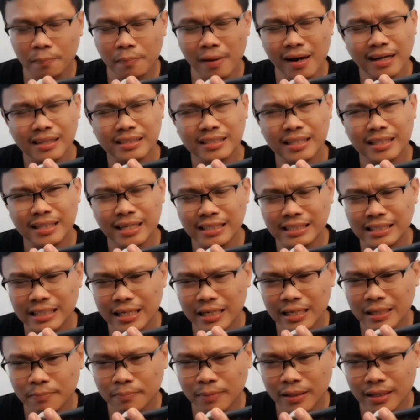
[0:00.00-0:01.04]
Sa boxing
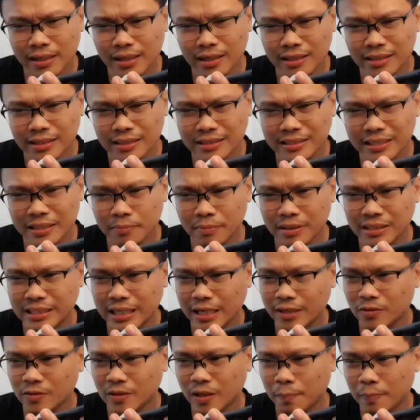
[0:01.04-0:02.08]
kasi, ba, hindi
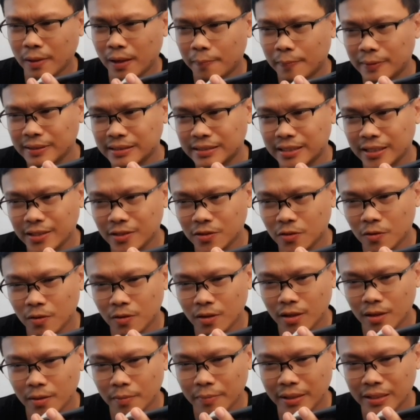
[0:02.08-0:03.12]
masyado napapansin
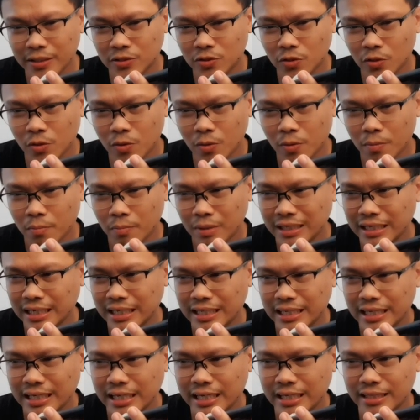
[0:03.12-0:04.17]
yung uh, medyo
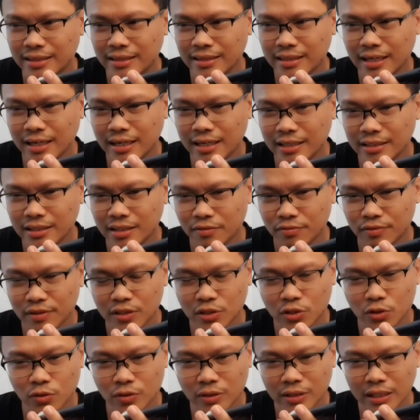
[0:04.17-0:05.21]
maliliit na
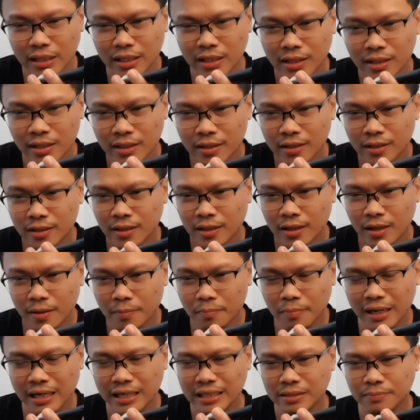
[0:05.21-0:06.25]
division eh.
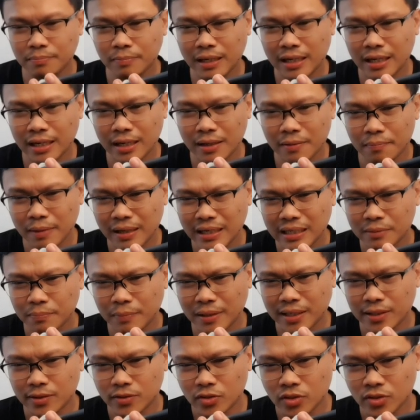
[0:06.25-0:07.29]
Bakit Apo. ba, bakit
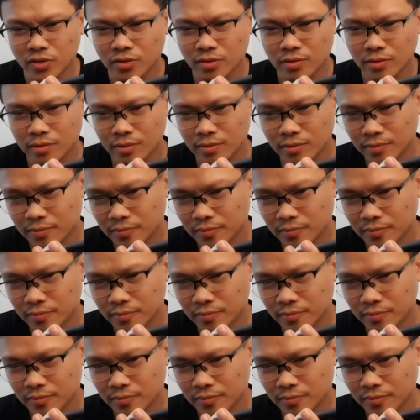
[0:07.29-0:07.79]
ba ganun?